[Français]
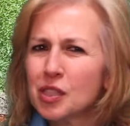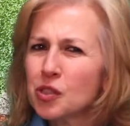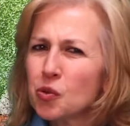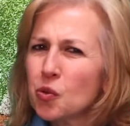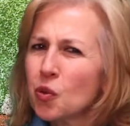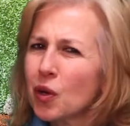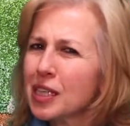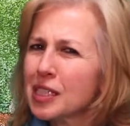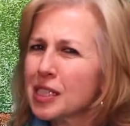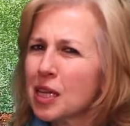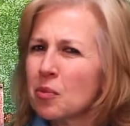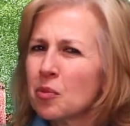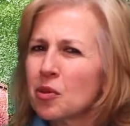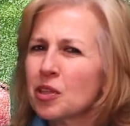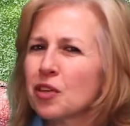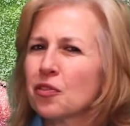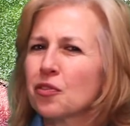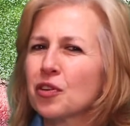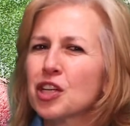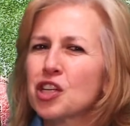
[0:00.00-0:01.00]
disons
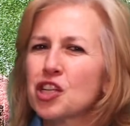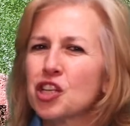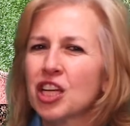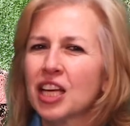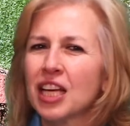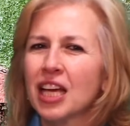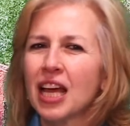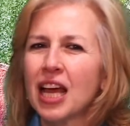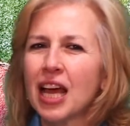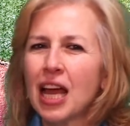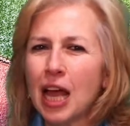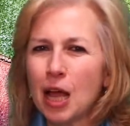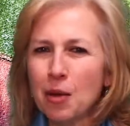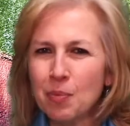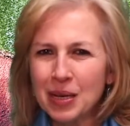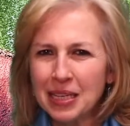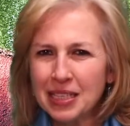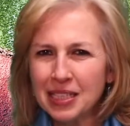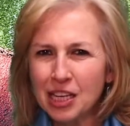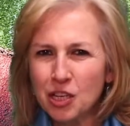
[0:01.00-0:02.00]
récemment défrichée,
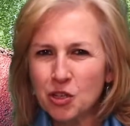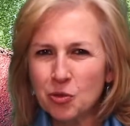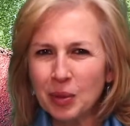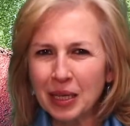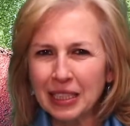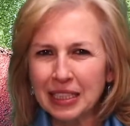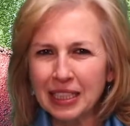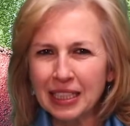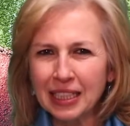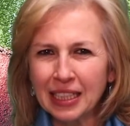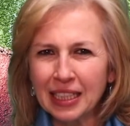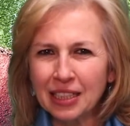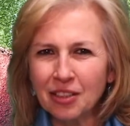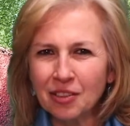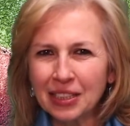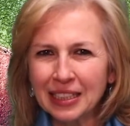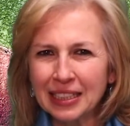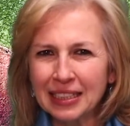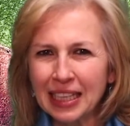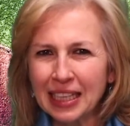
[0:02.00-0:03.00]
un passage pratiqué
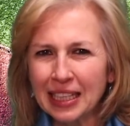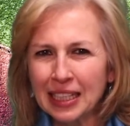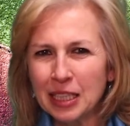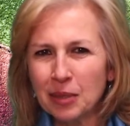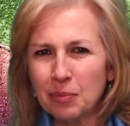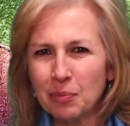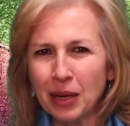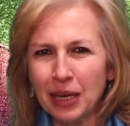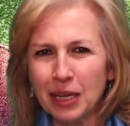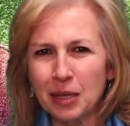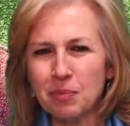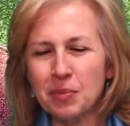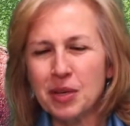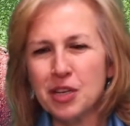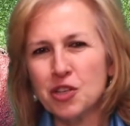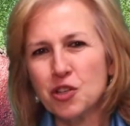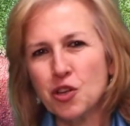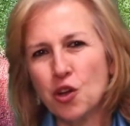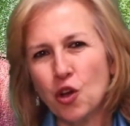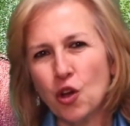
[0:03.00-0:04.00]
dans les taillis par les
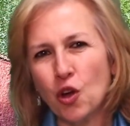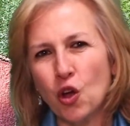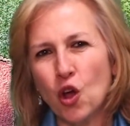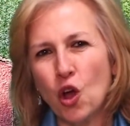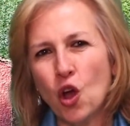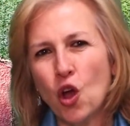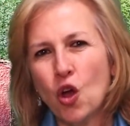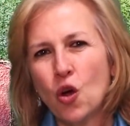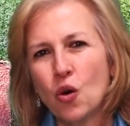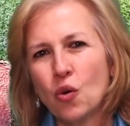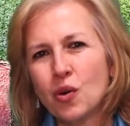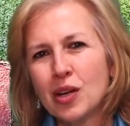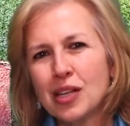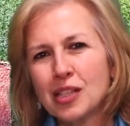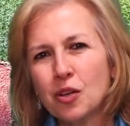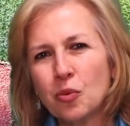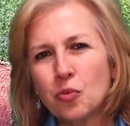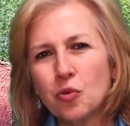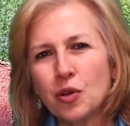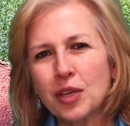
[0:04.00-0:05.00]
pêcheurs ou
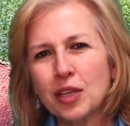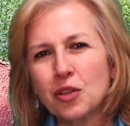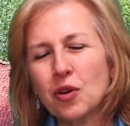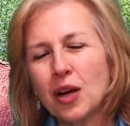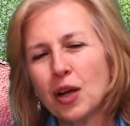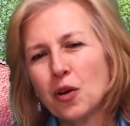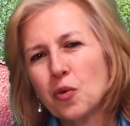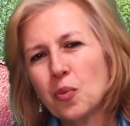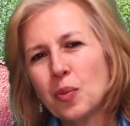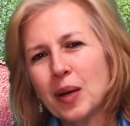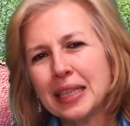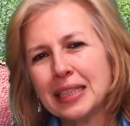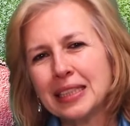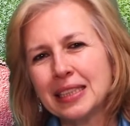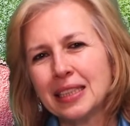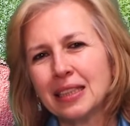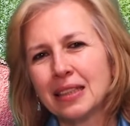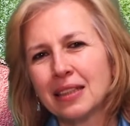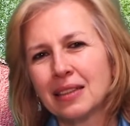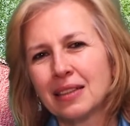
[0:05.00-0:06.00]
les employés de la
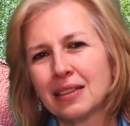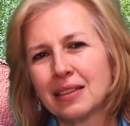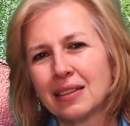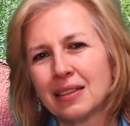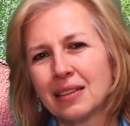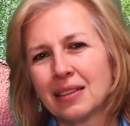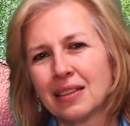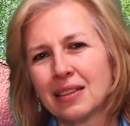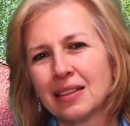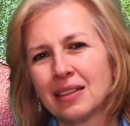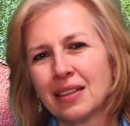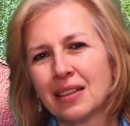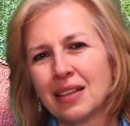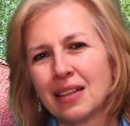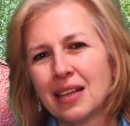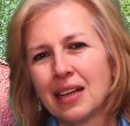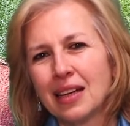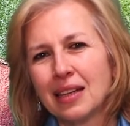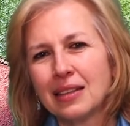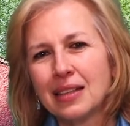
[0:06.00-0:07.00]
compagnie.
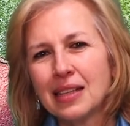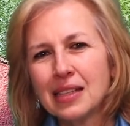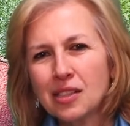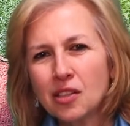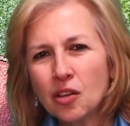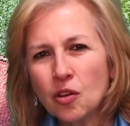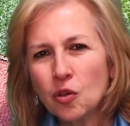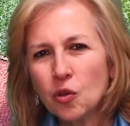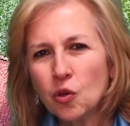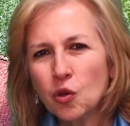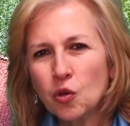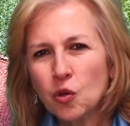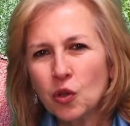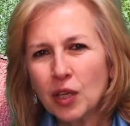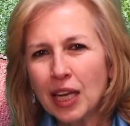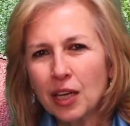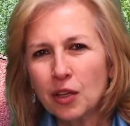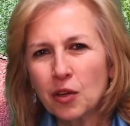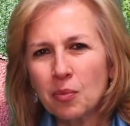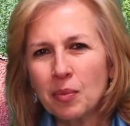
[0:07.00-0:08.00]
Descendre
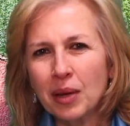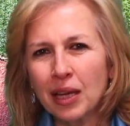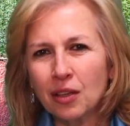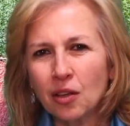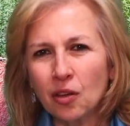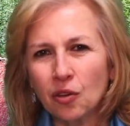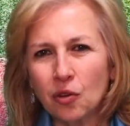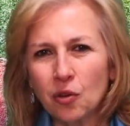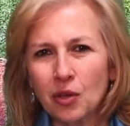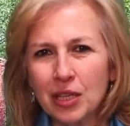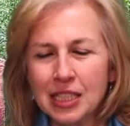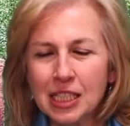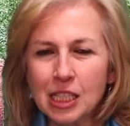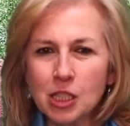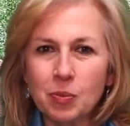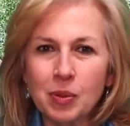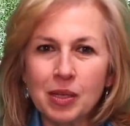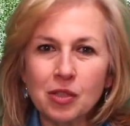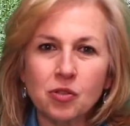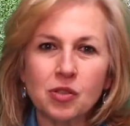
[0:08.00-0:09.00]
de quelques mètres entre les
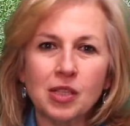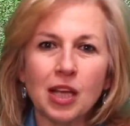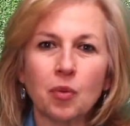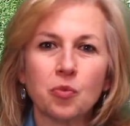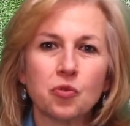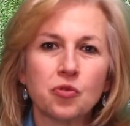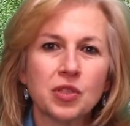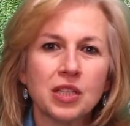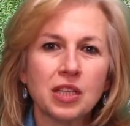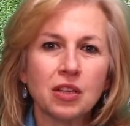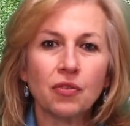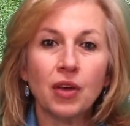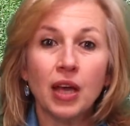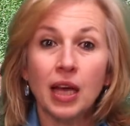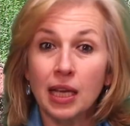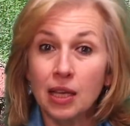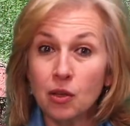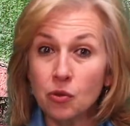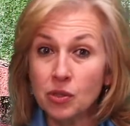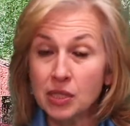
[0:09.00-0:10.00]
espèces arbusives
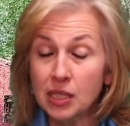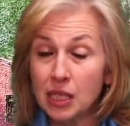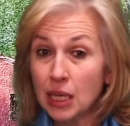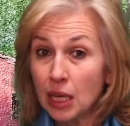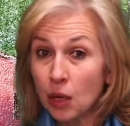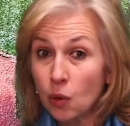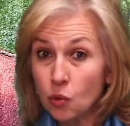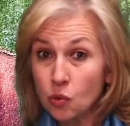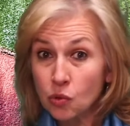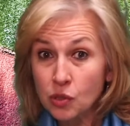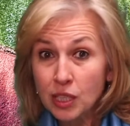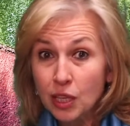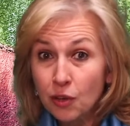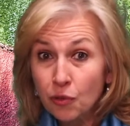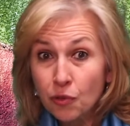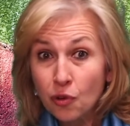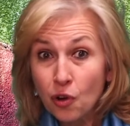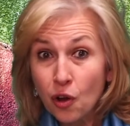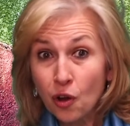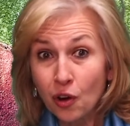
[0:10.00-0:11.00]
et aussi les ronces,
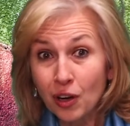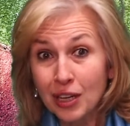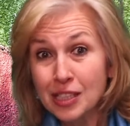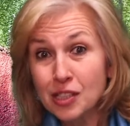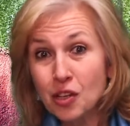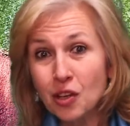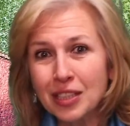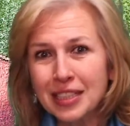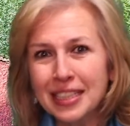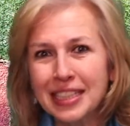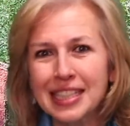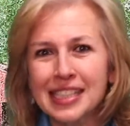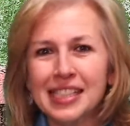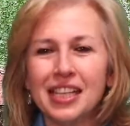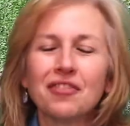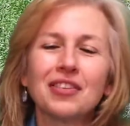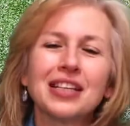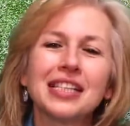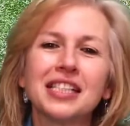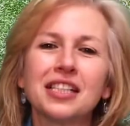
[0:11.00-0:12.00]
les fleurs, les orties,
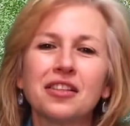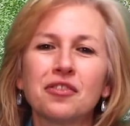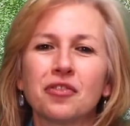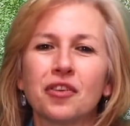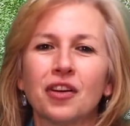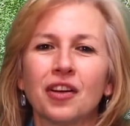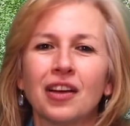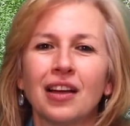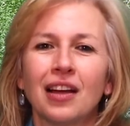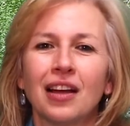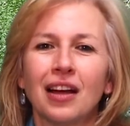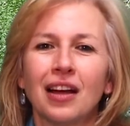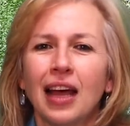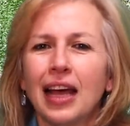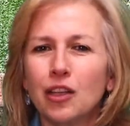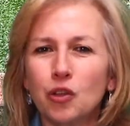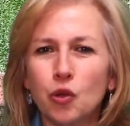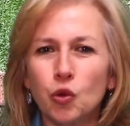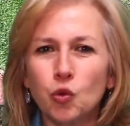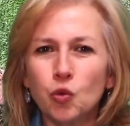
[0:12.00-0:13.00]
les invasives,
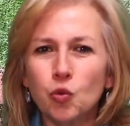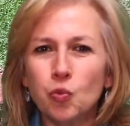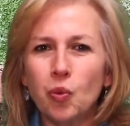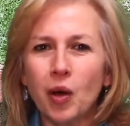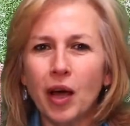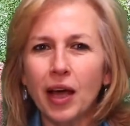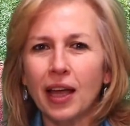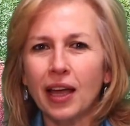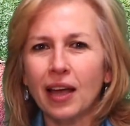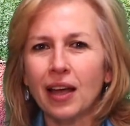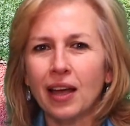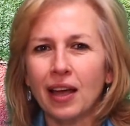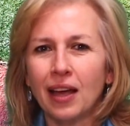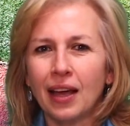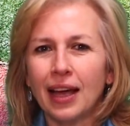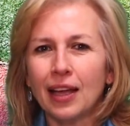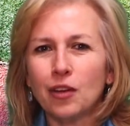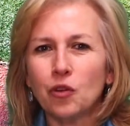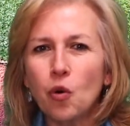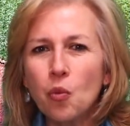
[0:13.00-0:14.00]
être tout près,
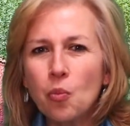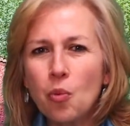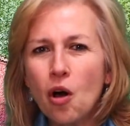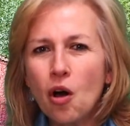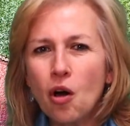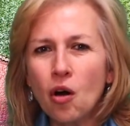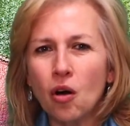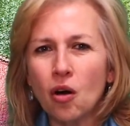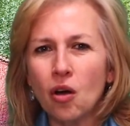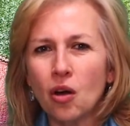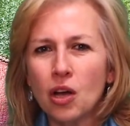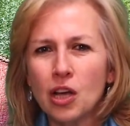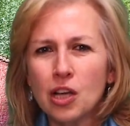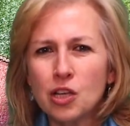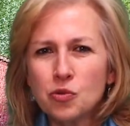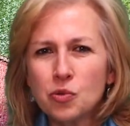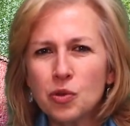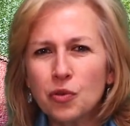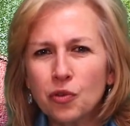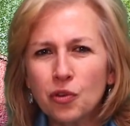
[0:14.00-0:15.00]
être au bord,
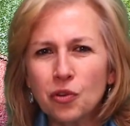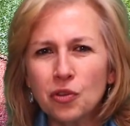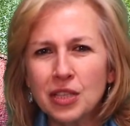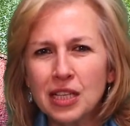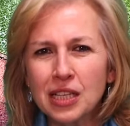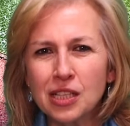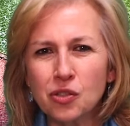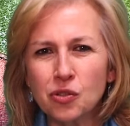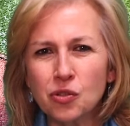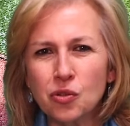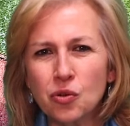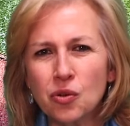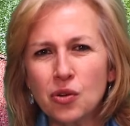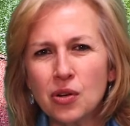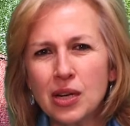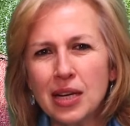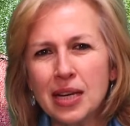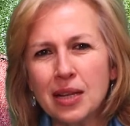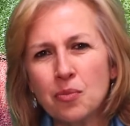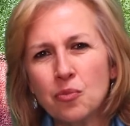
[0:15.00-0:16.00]
suivre des
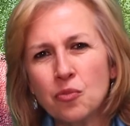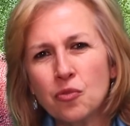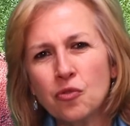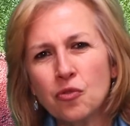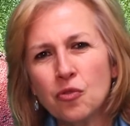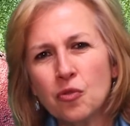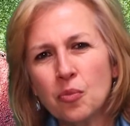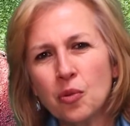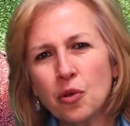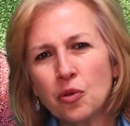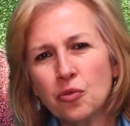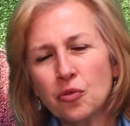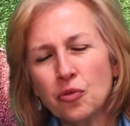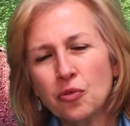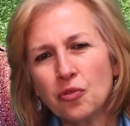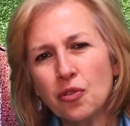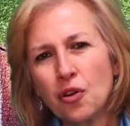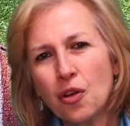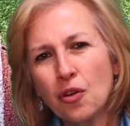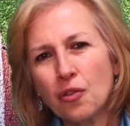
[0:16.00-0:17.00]
yeux les mouvements du
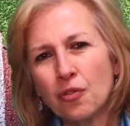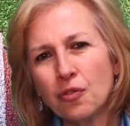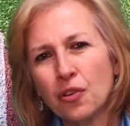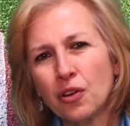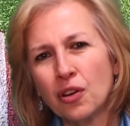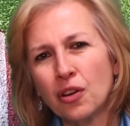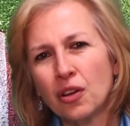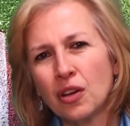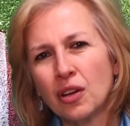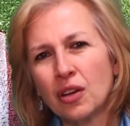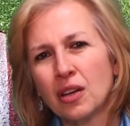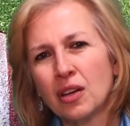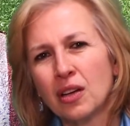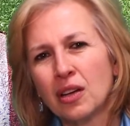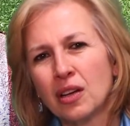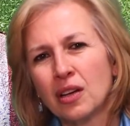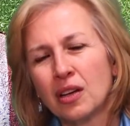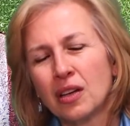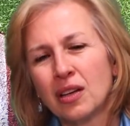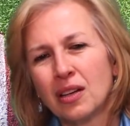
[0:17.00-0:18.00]
fleuve.
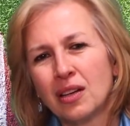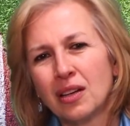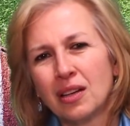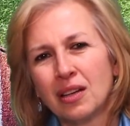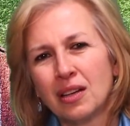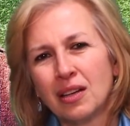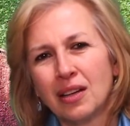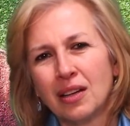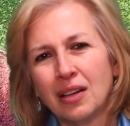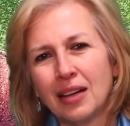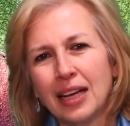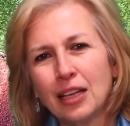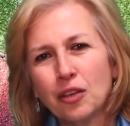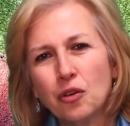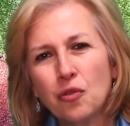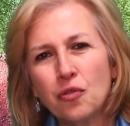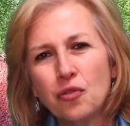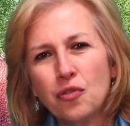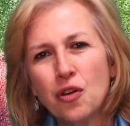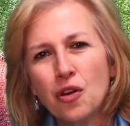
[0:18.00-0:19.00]

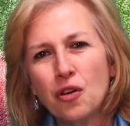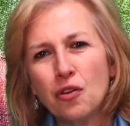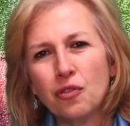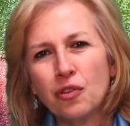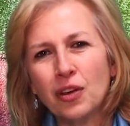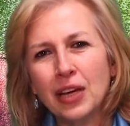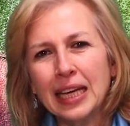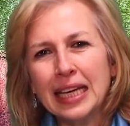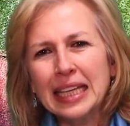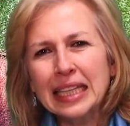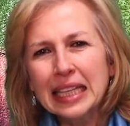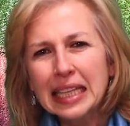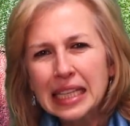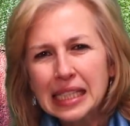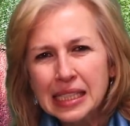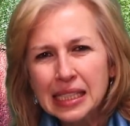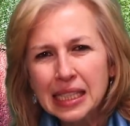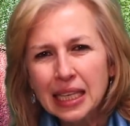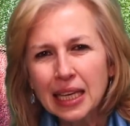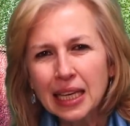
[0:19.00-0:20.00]
Être fleuve,
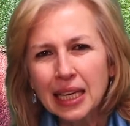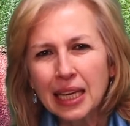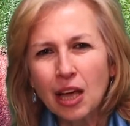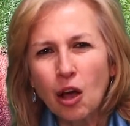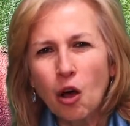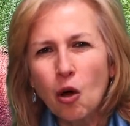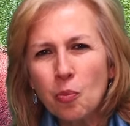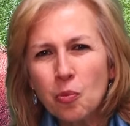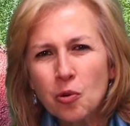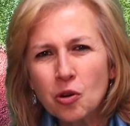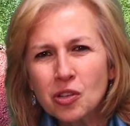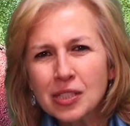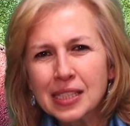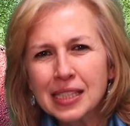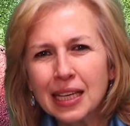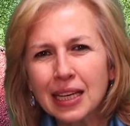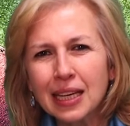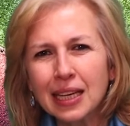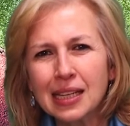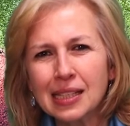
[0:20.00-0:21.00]
écrire serré, en plan
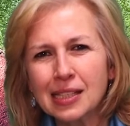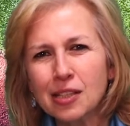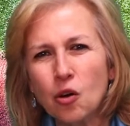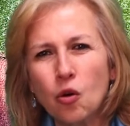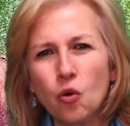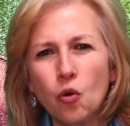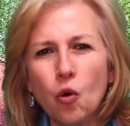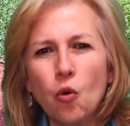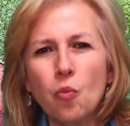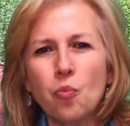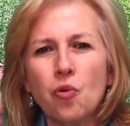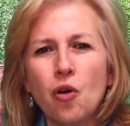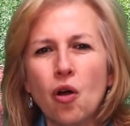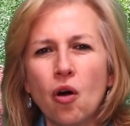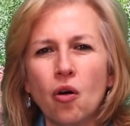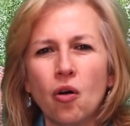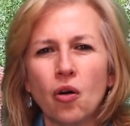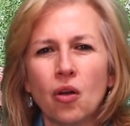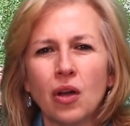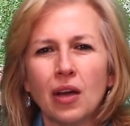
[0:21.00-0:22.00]
serrés et en gros
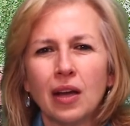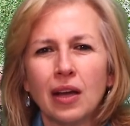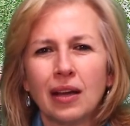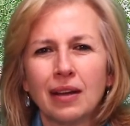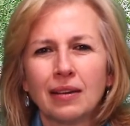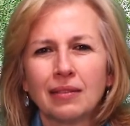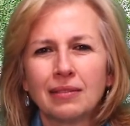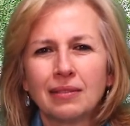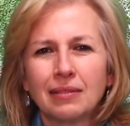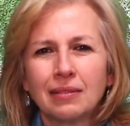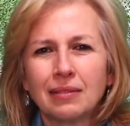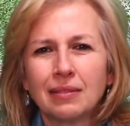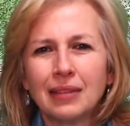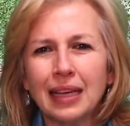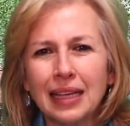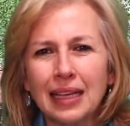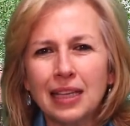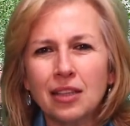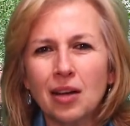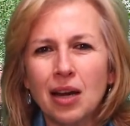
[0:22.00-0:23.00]
plans,
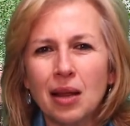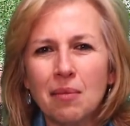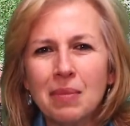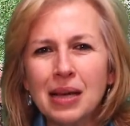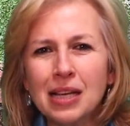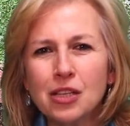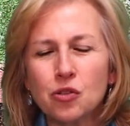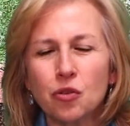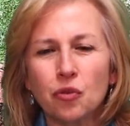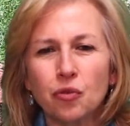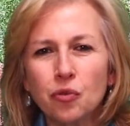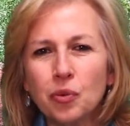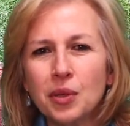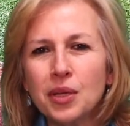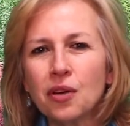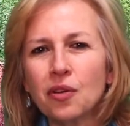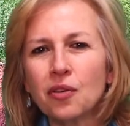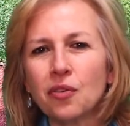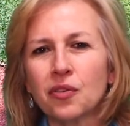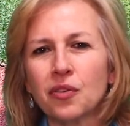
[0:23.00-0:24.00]
taillé dans la masse
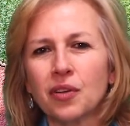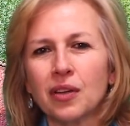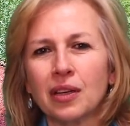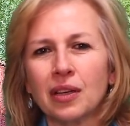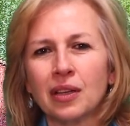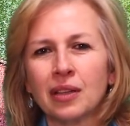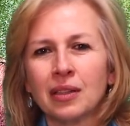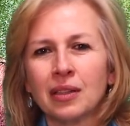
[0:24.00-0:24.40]
fuyante,